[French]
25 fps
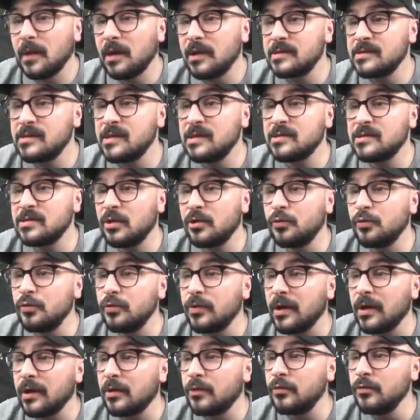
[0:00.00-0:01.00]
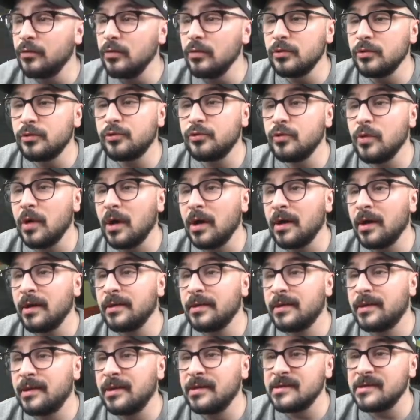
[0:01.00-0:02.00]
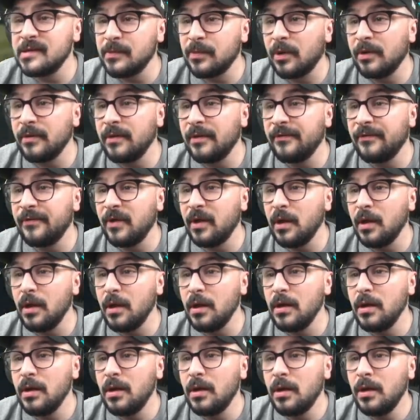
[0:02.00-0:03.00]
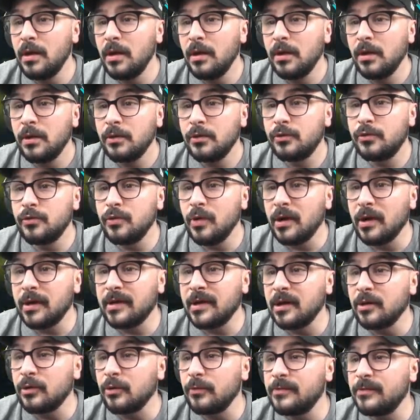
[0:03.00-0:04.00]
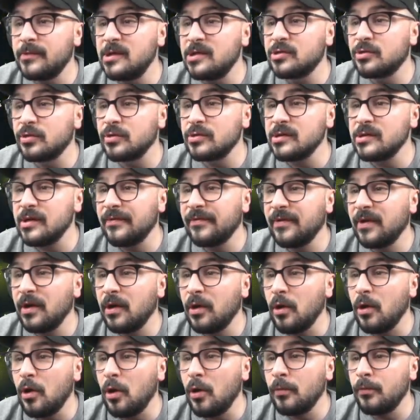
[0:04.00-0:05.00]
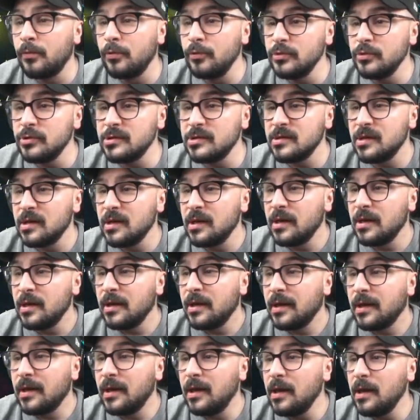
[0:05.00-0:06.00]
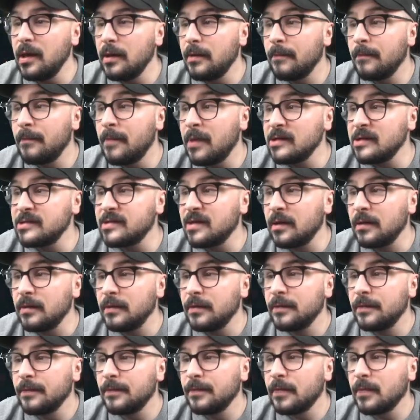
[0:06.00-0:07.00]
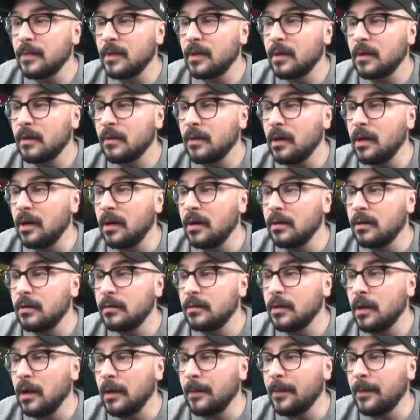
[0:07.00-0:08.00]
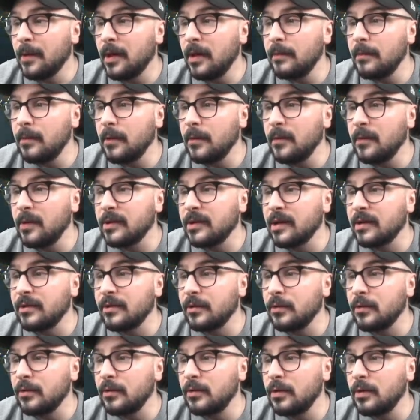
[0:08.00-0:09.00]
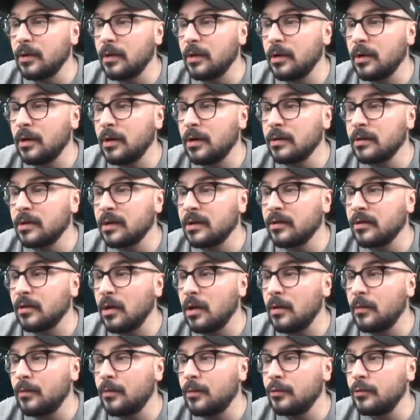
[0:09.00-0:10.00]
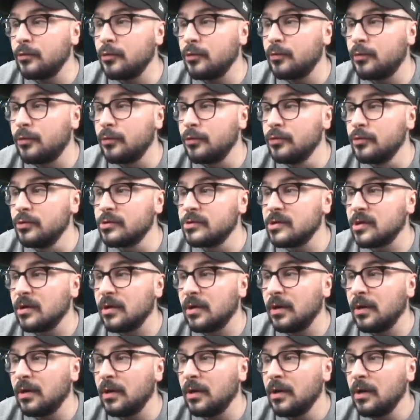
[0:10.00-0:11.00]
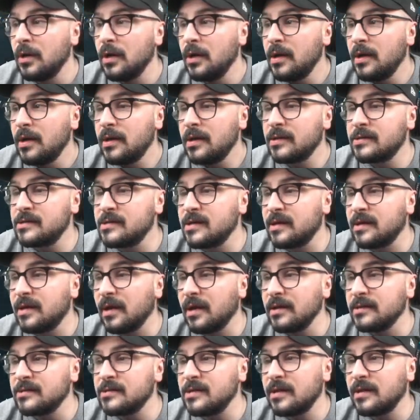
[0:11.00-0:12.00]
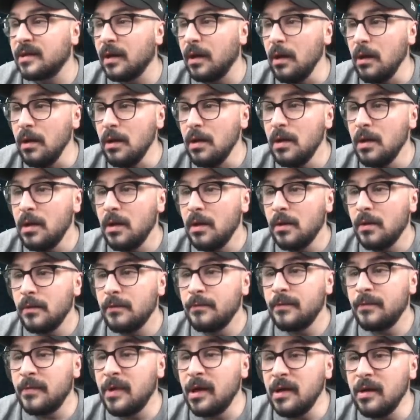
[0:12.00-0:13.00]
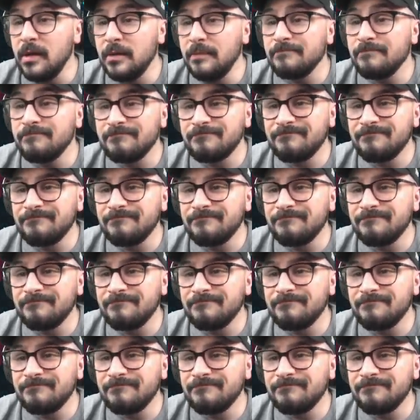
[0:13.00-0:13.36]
Ça sort tout d'un coup, tu as tes épreuves à faire, tu as quelques petites choses à faire en plus, et basta. Voilà. Après, bon, bah, t'attends, euh, t'attends du plus, etc., euh, etc. Mais